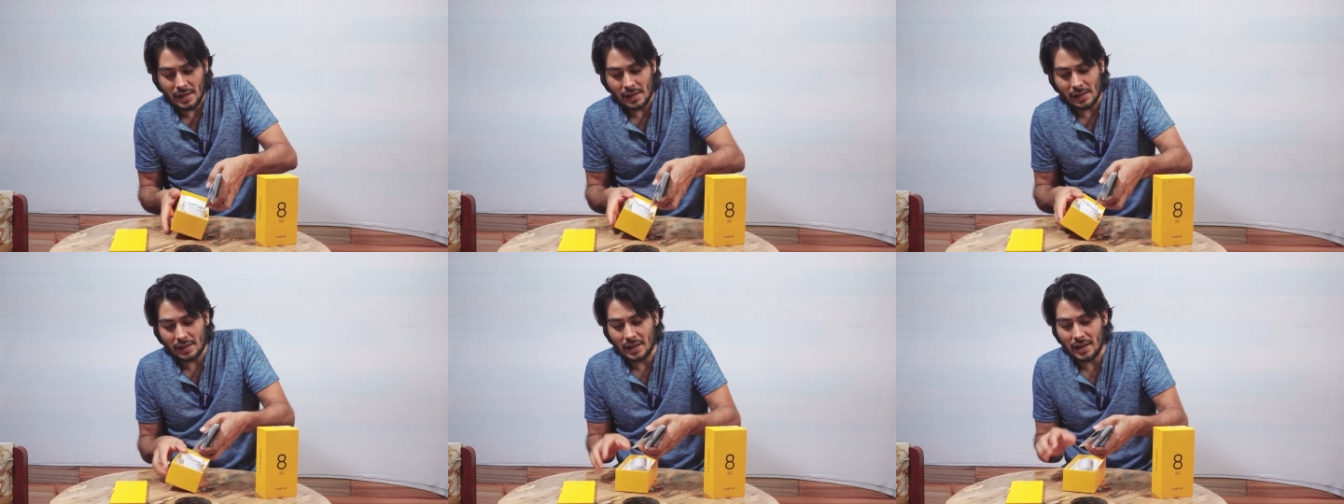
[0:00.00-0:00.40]

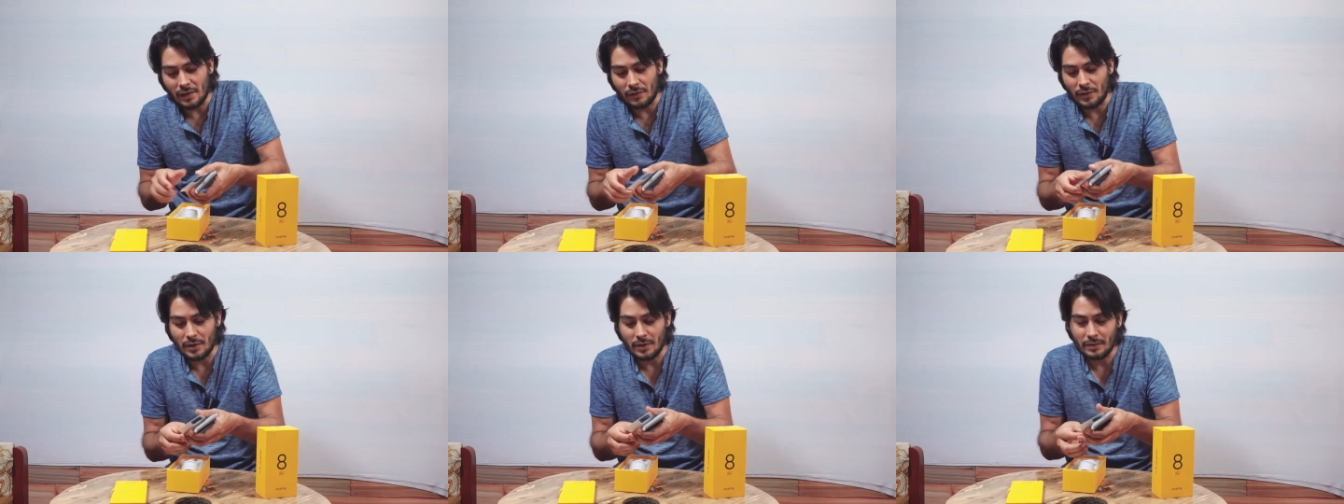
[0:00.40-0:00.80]
el
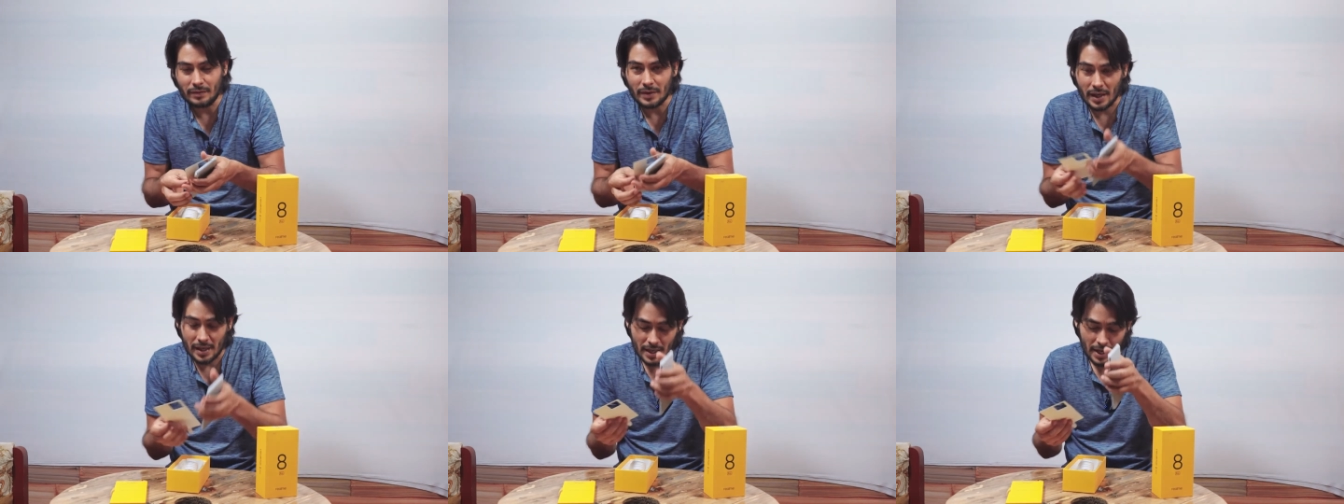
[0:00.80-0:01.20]
teléfono
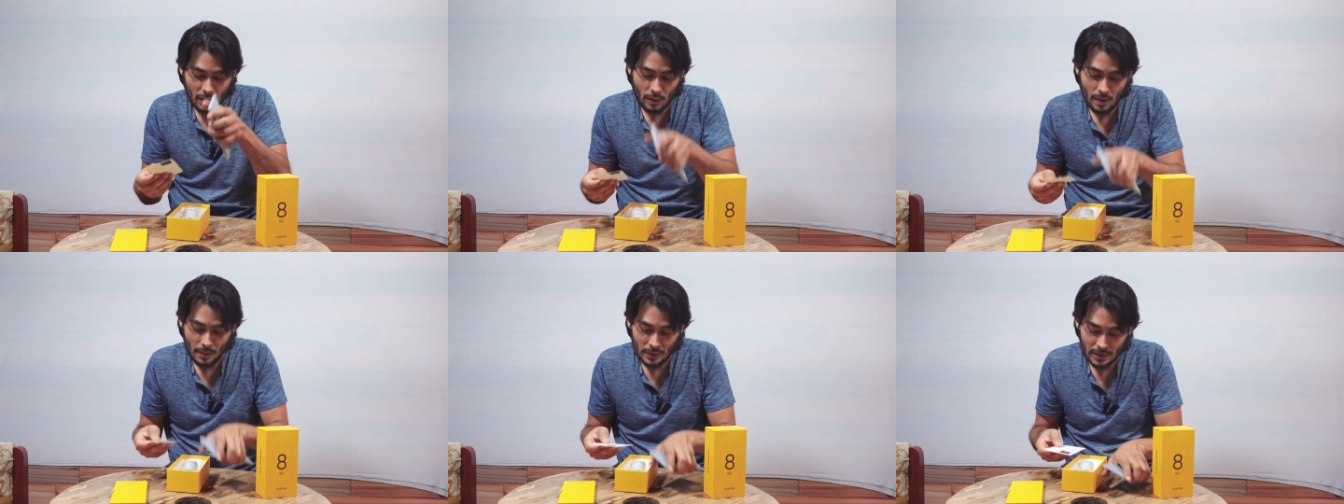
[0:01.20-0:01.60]
que ya
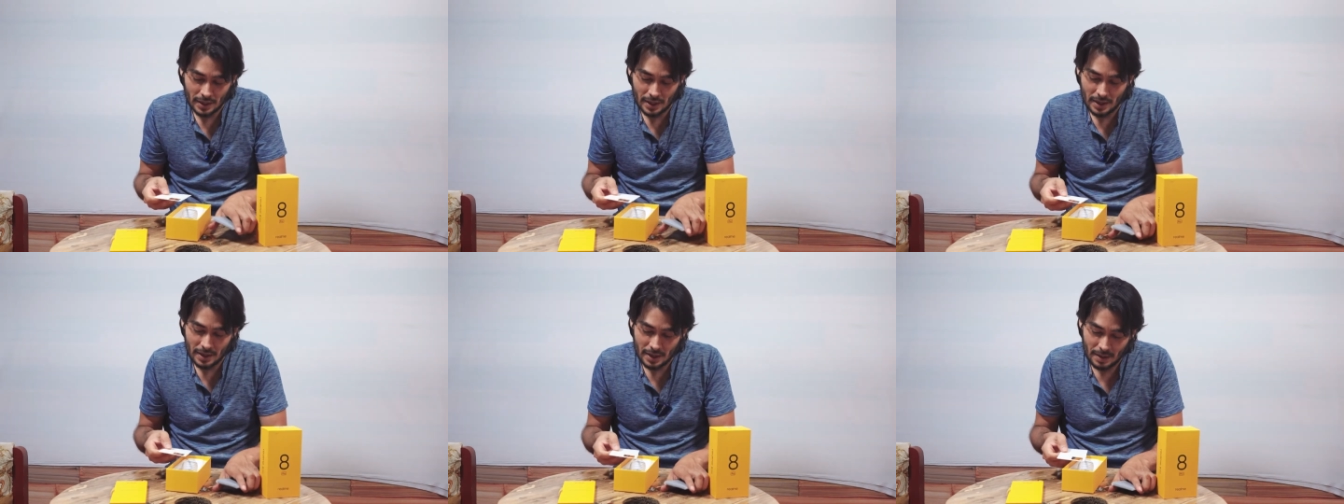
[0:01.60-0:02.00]
lo vamos
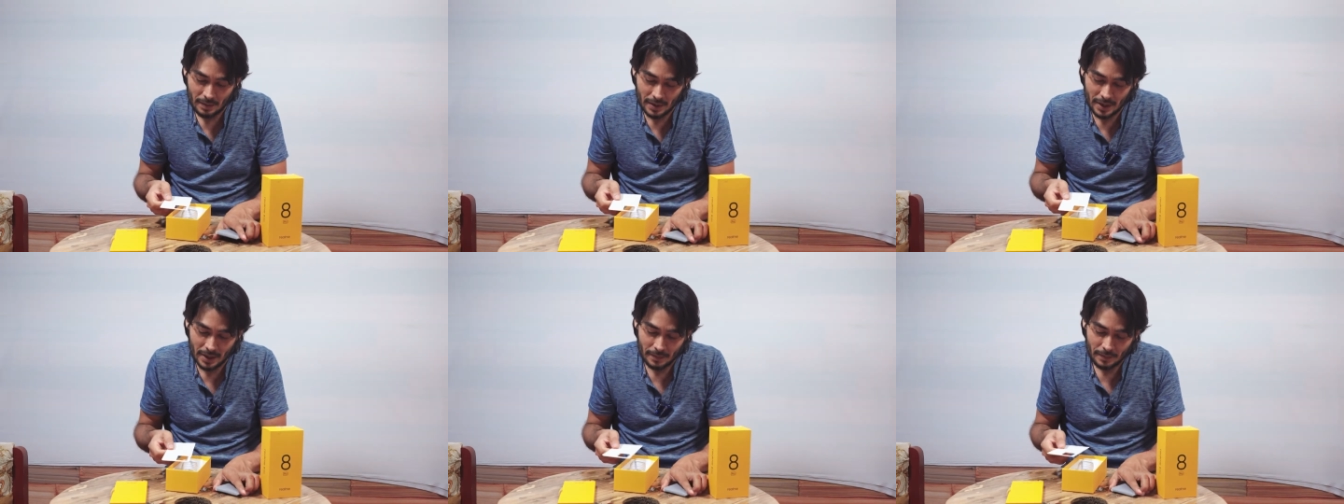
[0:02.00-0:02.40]
a
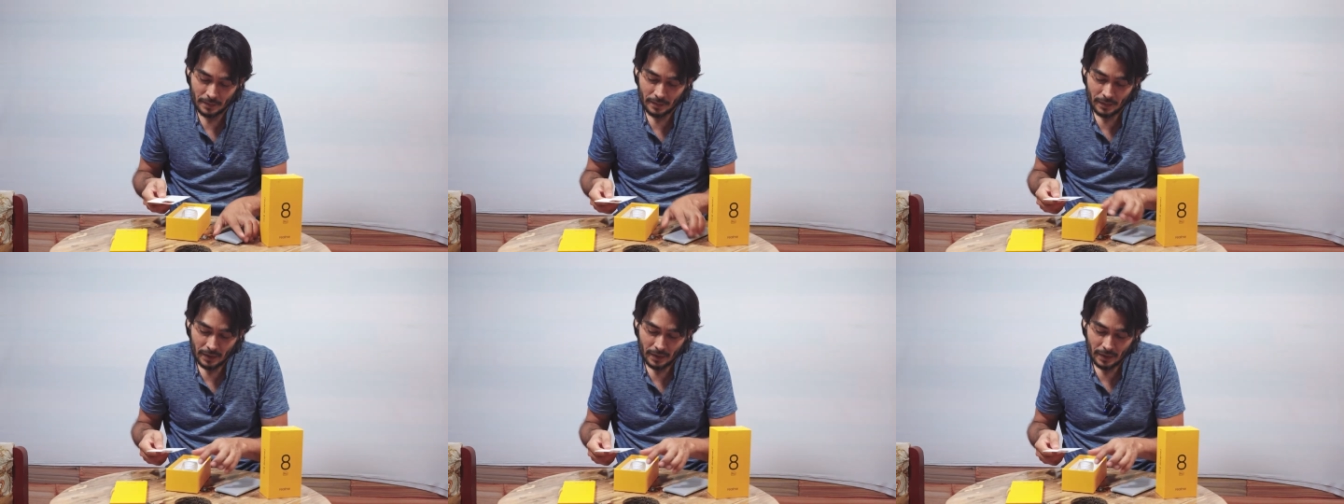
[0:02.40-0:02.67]
abrir